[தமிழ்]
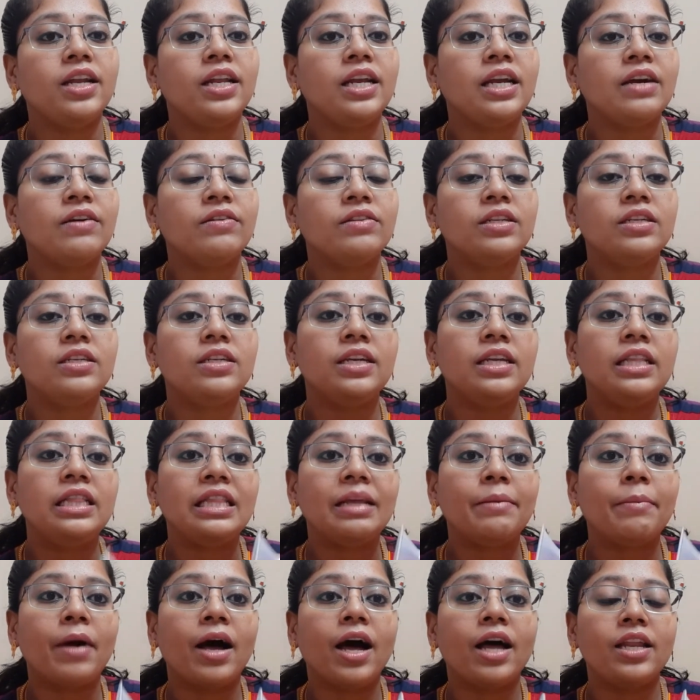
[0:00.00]
நீங்கள் வந்துட்டு
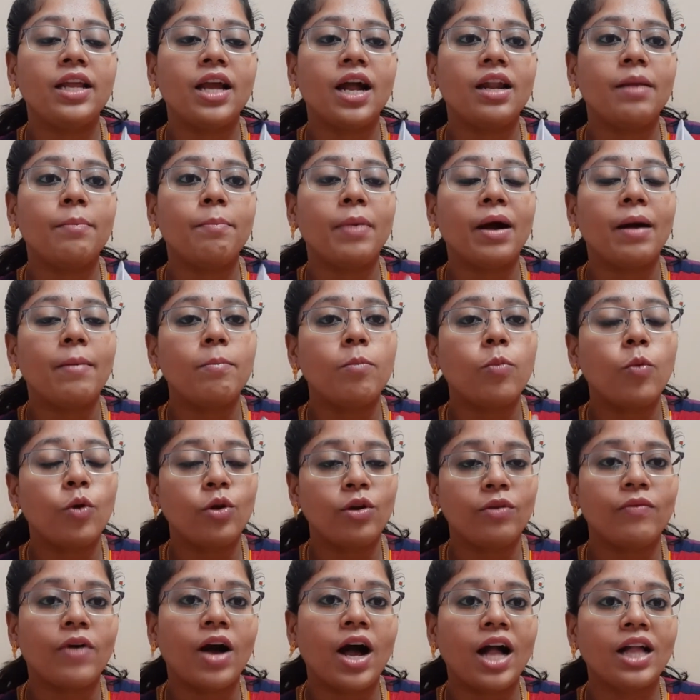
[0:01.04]
இந்த மாதிரியான பம்ப்
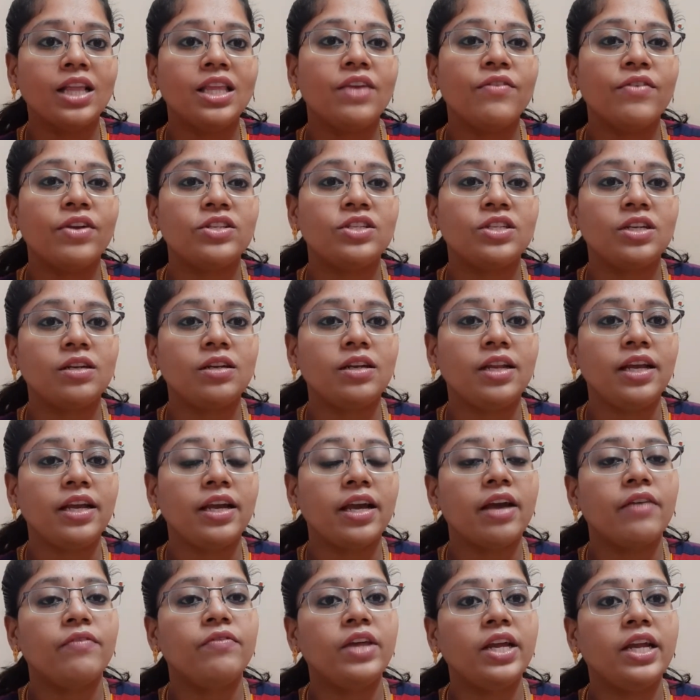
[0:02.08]
ஒன்று வாங்கி வச்சுக்கிட்டீங்க